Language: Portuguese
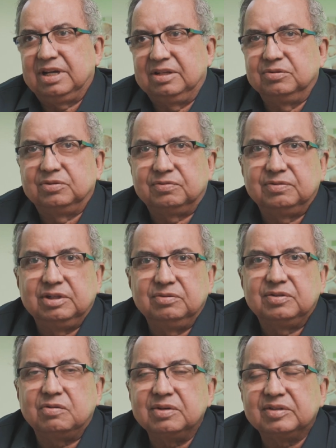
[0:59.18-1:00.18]
ela e os
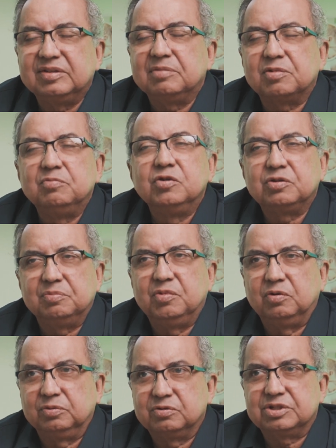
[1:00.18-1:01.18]
filhos é um exemplo muito
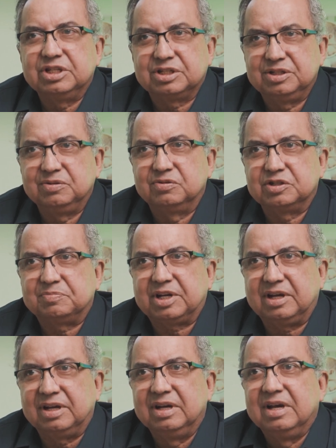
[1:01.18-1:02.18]
bom nos dias de hoje
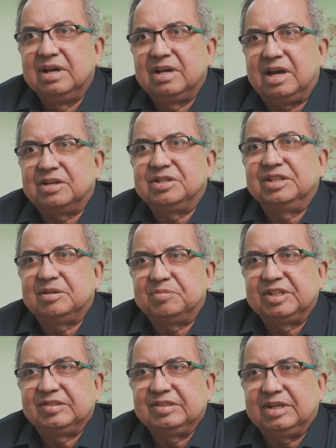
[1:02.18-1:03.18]
para a gente
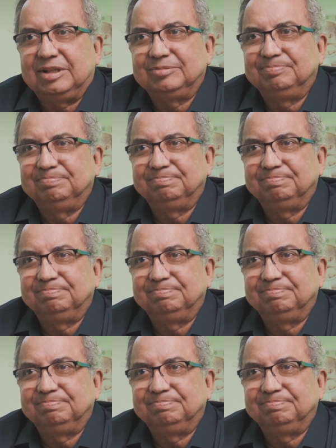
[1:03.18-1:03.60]
apreciar.